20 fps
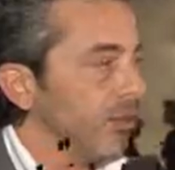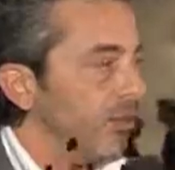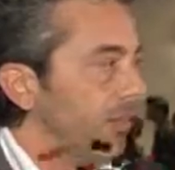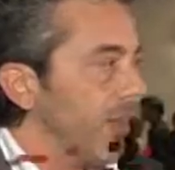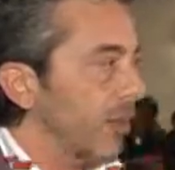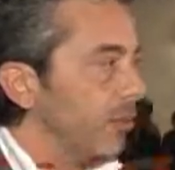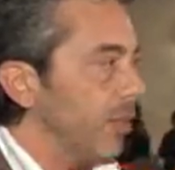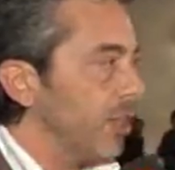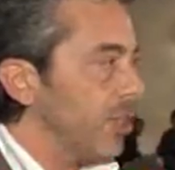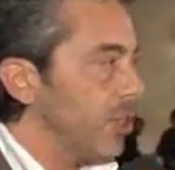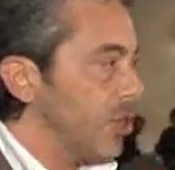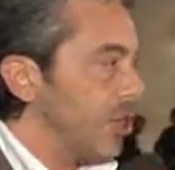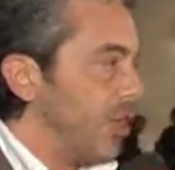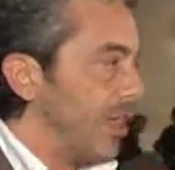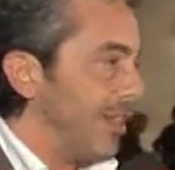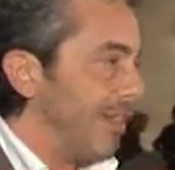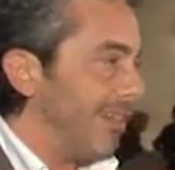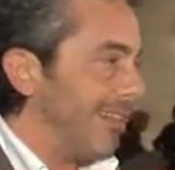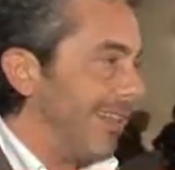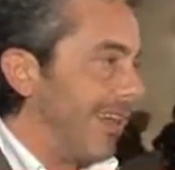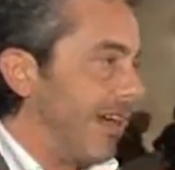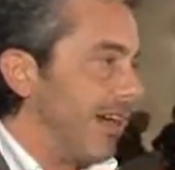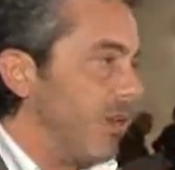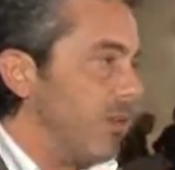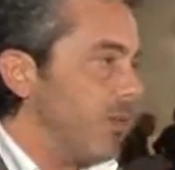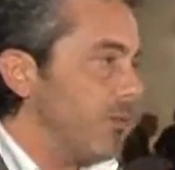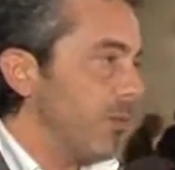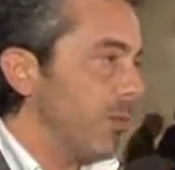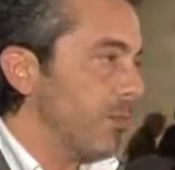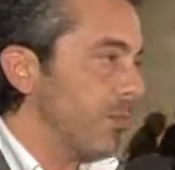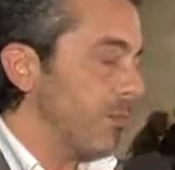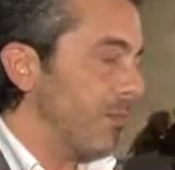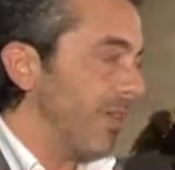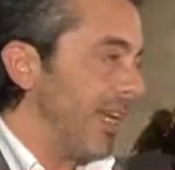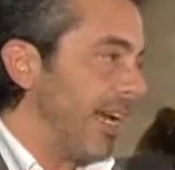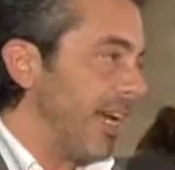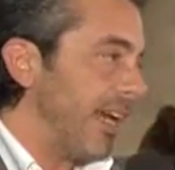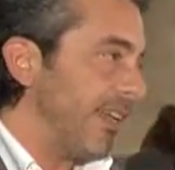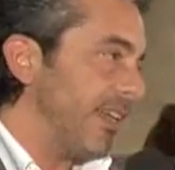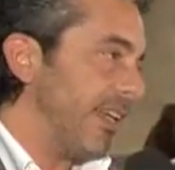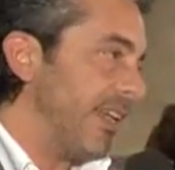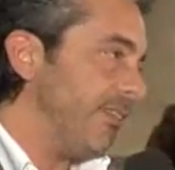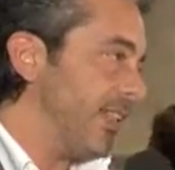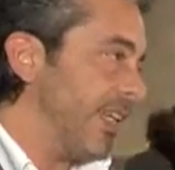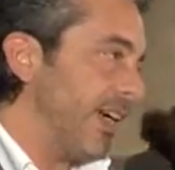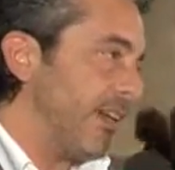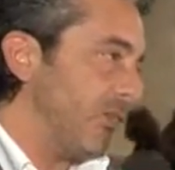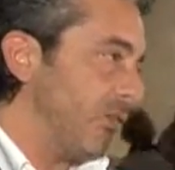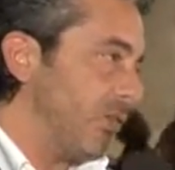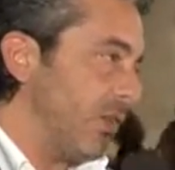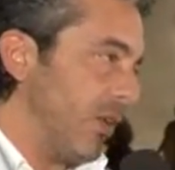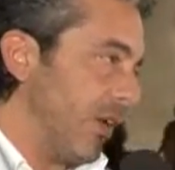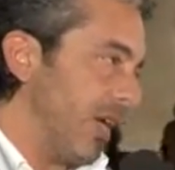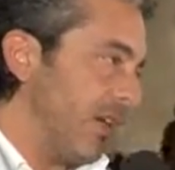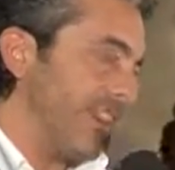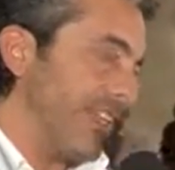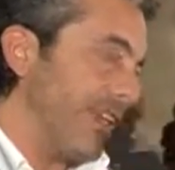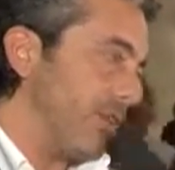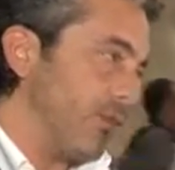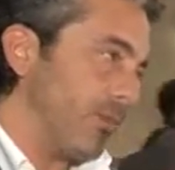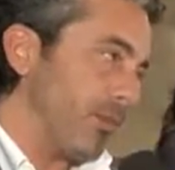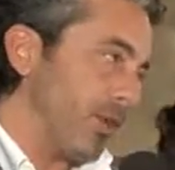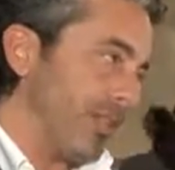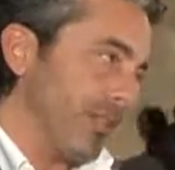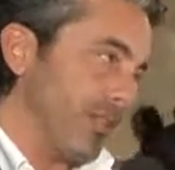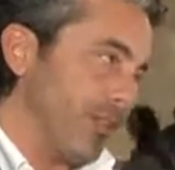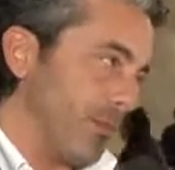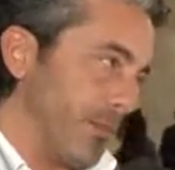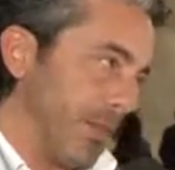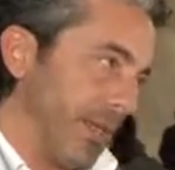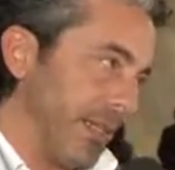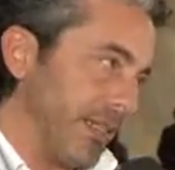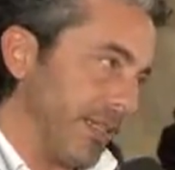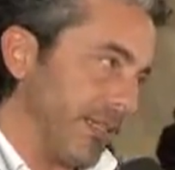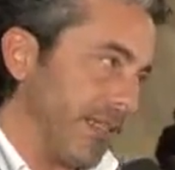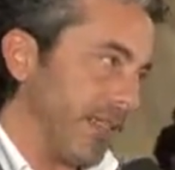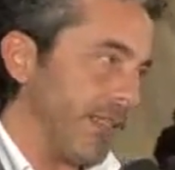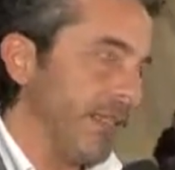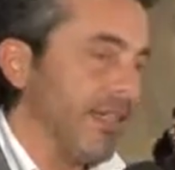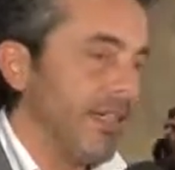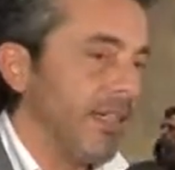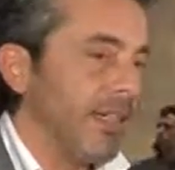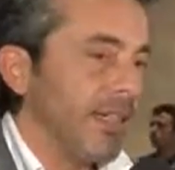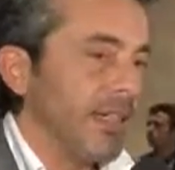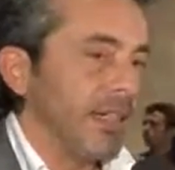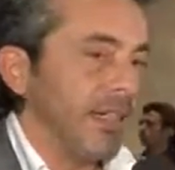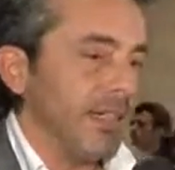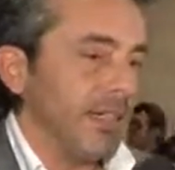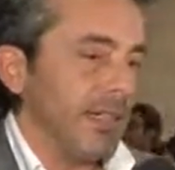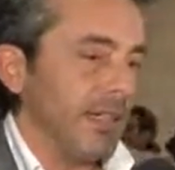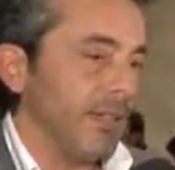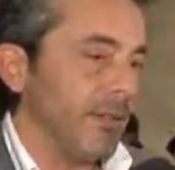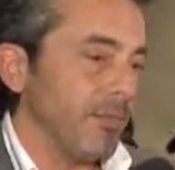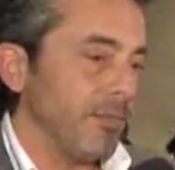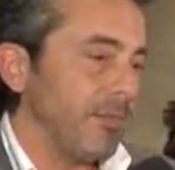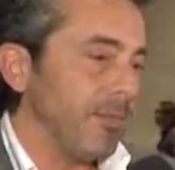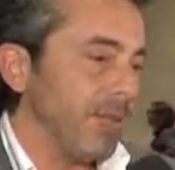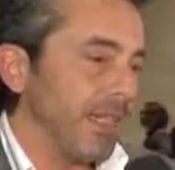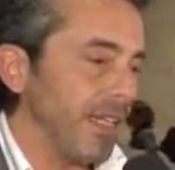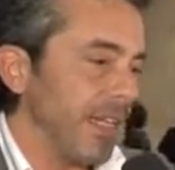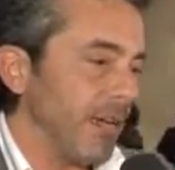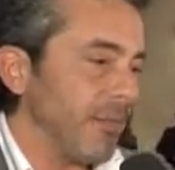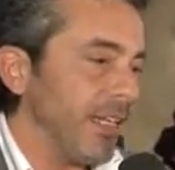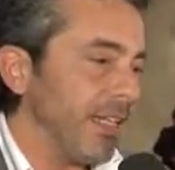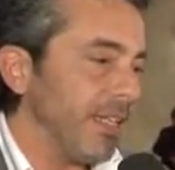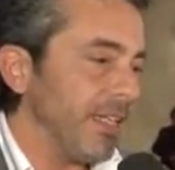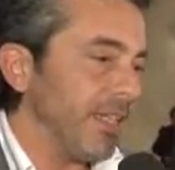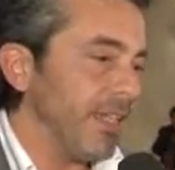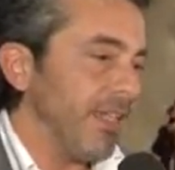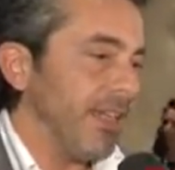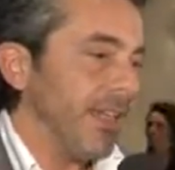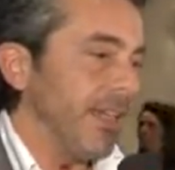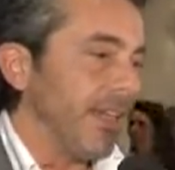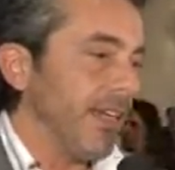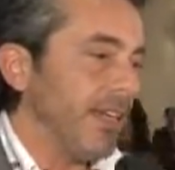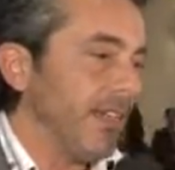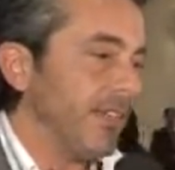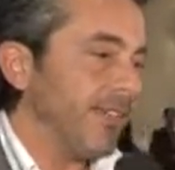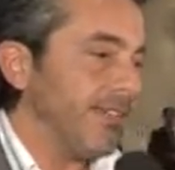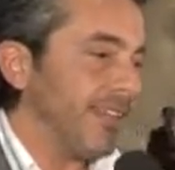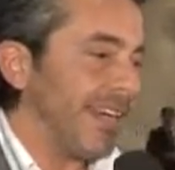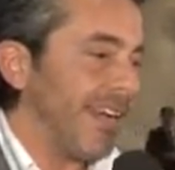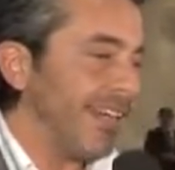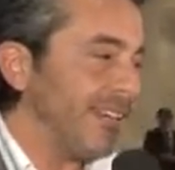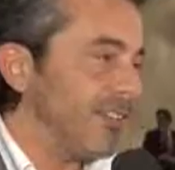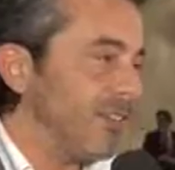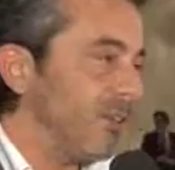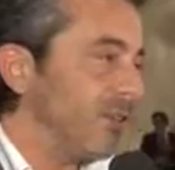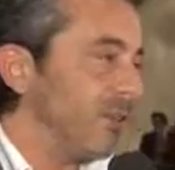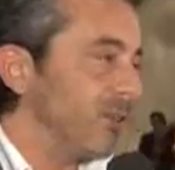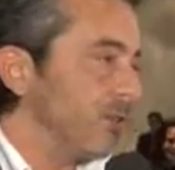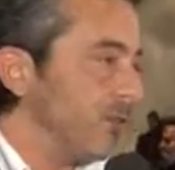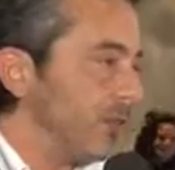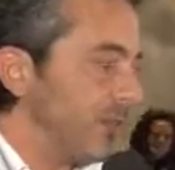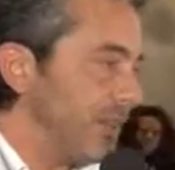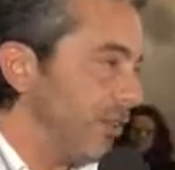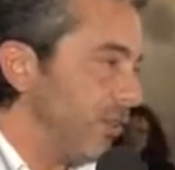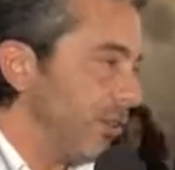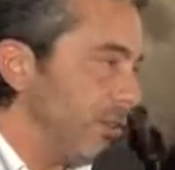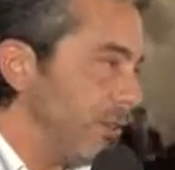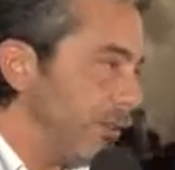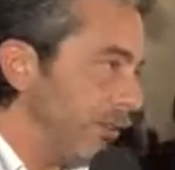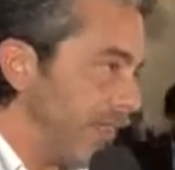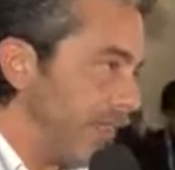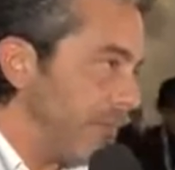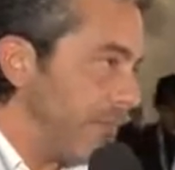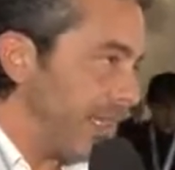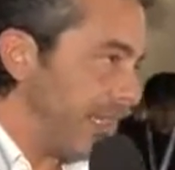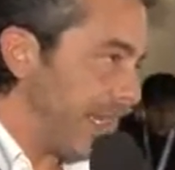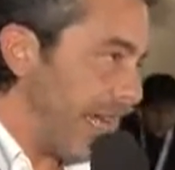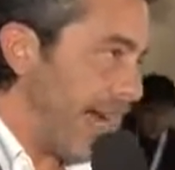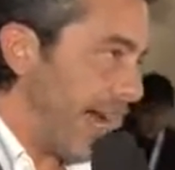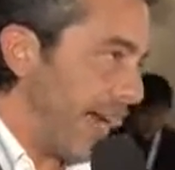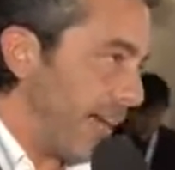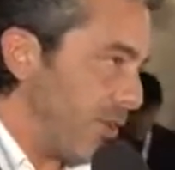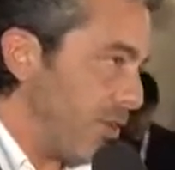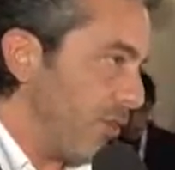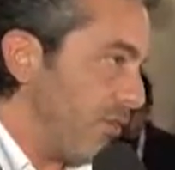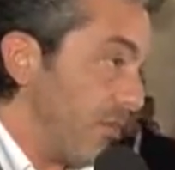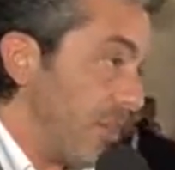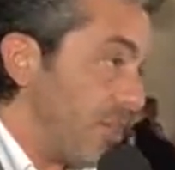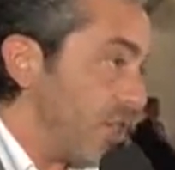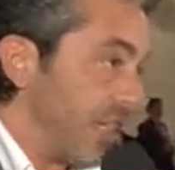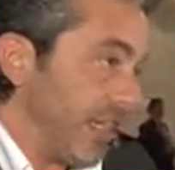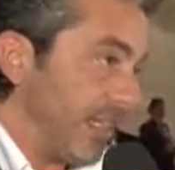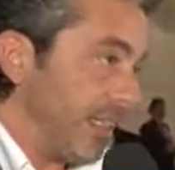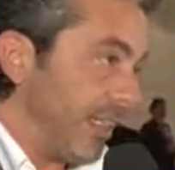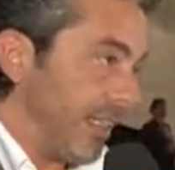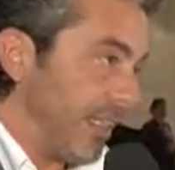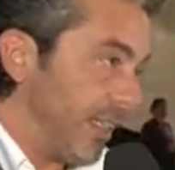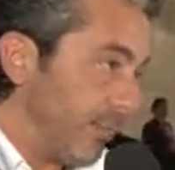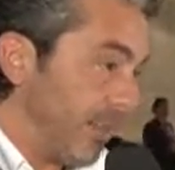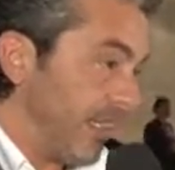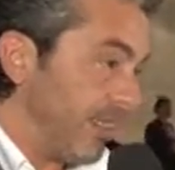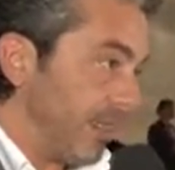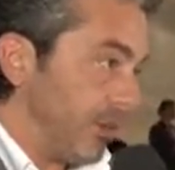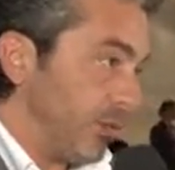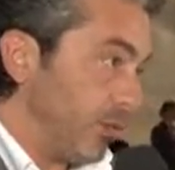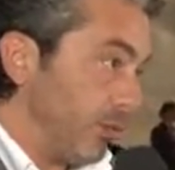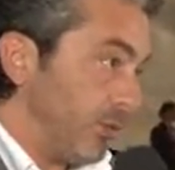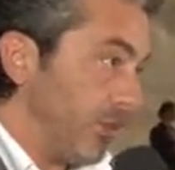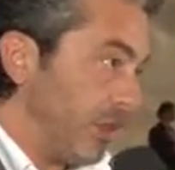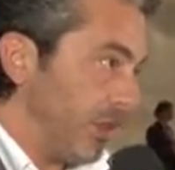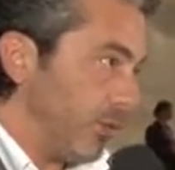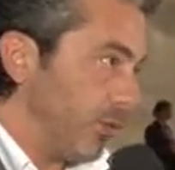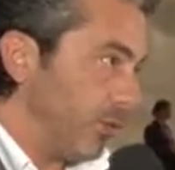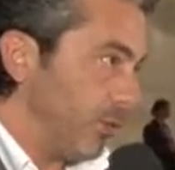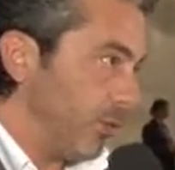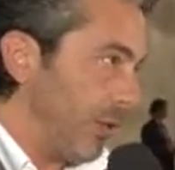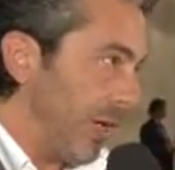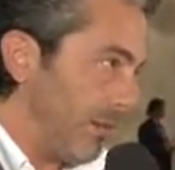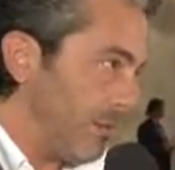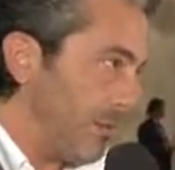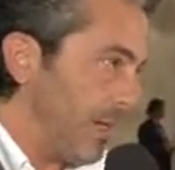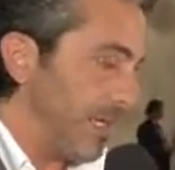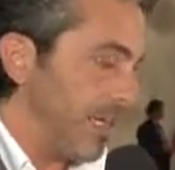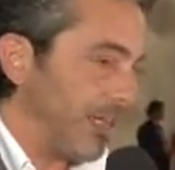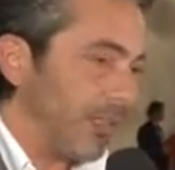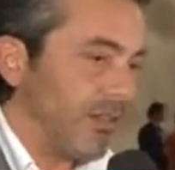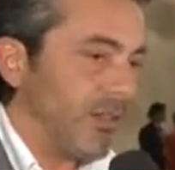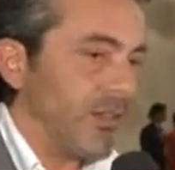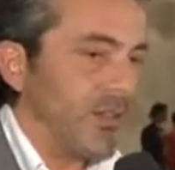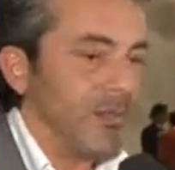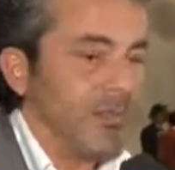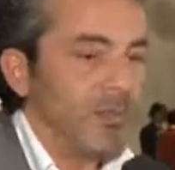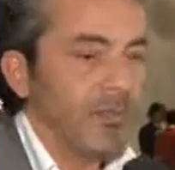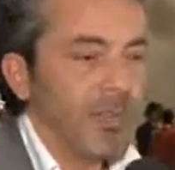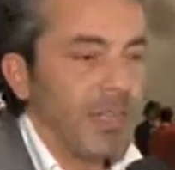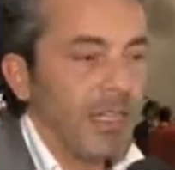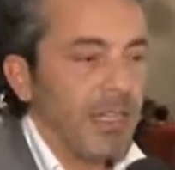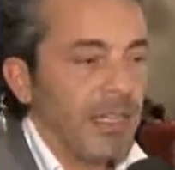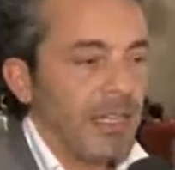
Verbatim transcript: di fare una scelta un po' più mirata evitando, evitando un po' le sorprese. Eh, praticamente entrando su un sito di un intermediario invece che direttamente su un sito di un albergo,